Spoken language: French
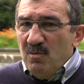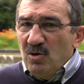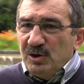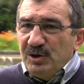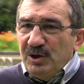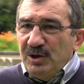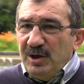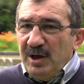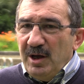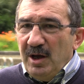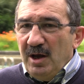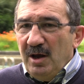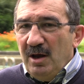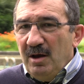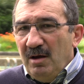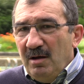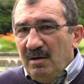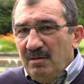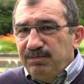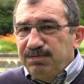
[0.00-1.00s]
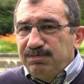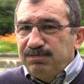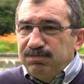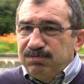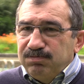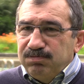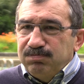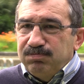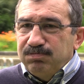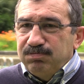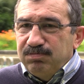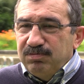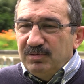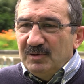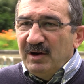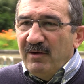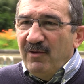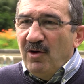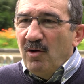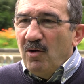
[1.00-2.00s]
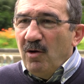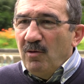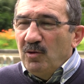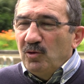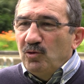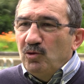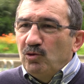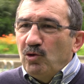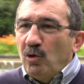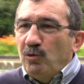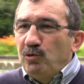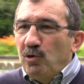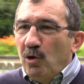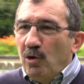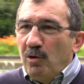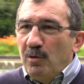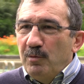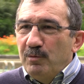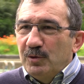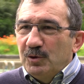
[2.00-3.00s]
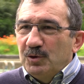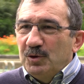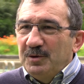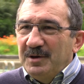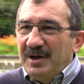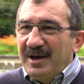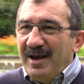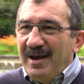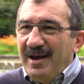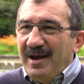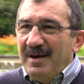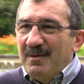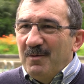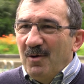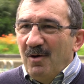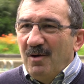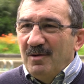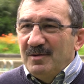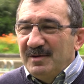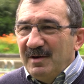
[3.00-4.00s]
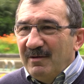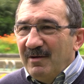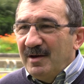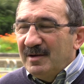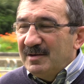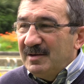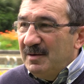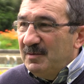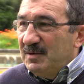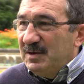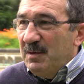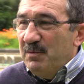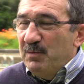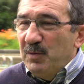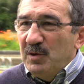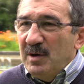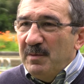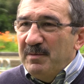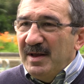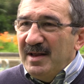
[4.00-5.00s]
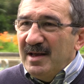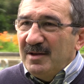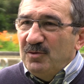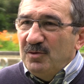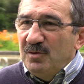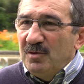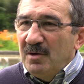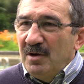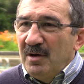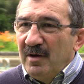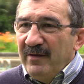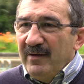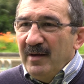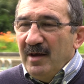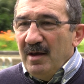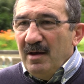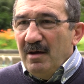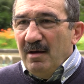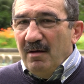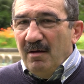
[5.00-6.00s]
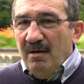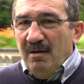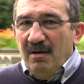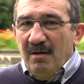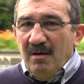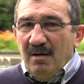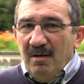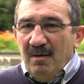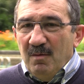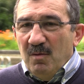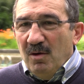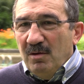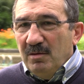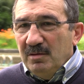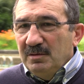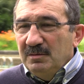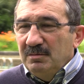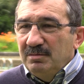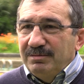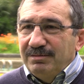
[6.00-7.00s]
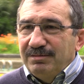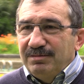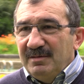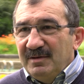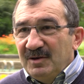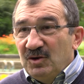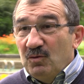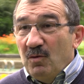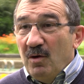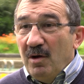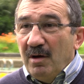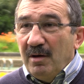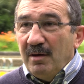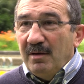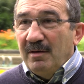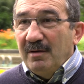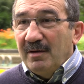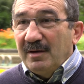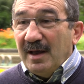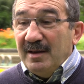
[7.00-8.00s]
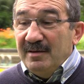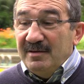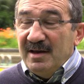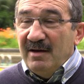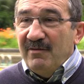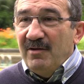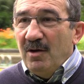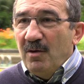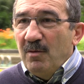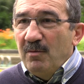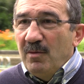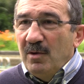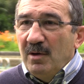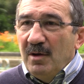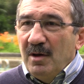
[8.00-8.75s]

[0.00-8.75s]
Moi, j'étais, j'avais un rôle de tonton je dirais. Bon, c'est vrai, c'est un peu dans ma nature. Euh, bon, les joueurs, euh, quand ils avaient